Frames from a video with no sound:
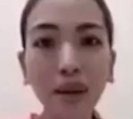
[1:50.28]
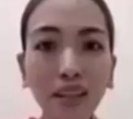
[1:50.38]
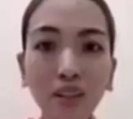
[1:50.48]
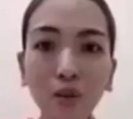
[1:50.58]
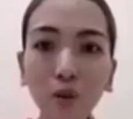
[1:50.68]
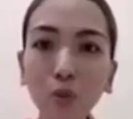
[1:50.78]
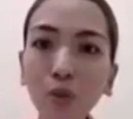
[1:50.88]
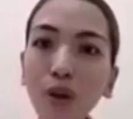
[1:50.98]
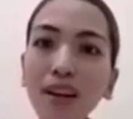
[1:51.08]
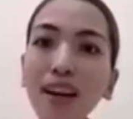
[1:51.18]
Bản tin của chúng
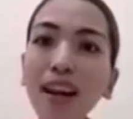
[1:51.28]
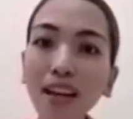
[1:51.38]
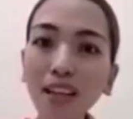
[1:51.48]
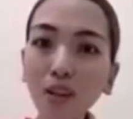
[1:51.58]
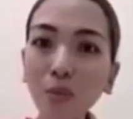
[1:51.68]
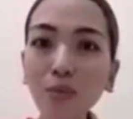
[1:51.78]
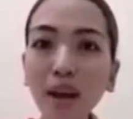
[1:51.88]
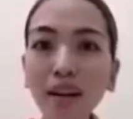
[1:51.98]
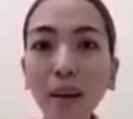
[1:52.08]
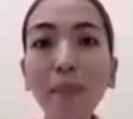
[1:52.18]
tôi đến đây là kết thúc.
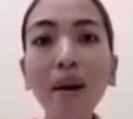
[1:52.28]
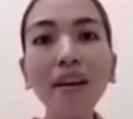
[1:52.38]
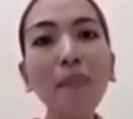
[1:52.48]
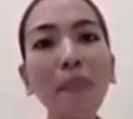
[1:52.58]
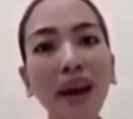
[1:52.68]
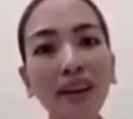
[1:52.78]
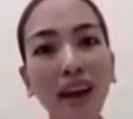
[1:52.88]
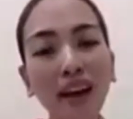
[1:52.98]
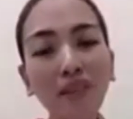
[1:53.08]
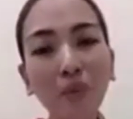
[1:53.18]
Cảm ơn các bạn
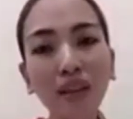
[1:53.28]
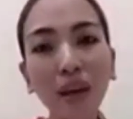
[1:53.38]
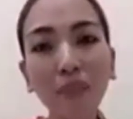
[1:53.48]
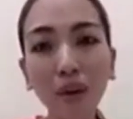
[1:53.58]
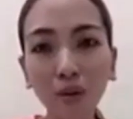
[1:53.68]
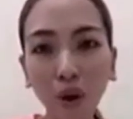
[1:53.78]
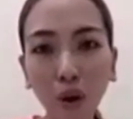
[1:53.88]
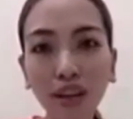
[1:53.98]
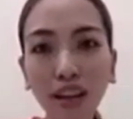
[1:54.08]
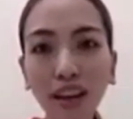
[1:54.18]
đã quan tâm theo
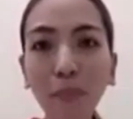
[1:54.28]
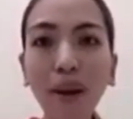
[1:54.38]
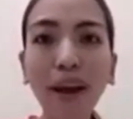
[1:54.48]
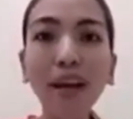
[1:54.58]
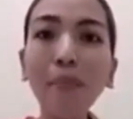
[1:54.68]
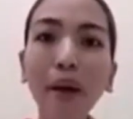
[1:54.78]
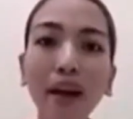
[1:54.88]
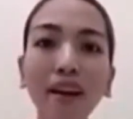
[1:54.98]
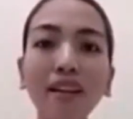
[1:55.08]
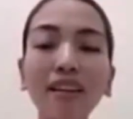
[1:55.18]
dõi. Hẹn gặp lại các
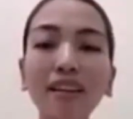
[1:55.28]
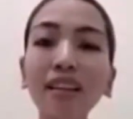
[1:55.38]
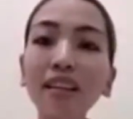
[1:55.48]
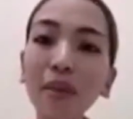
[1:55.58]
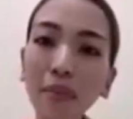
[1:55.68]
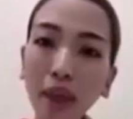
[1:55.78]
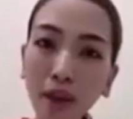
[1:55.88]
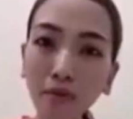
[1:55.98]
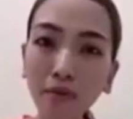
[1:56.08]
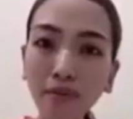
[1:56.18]
bạn ở những tin tiếp
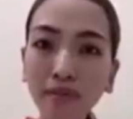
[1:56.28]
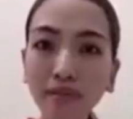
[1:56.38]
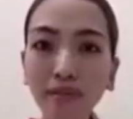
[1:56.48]
theo.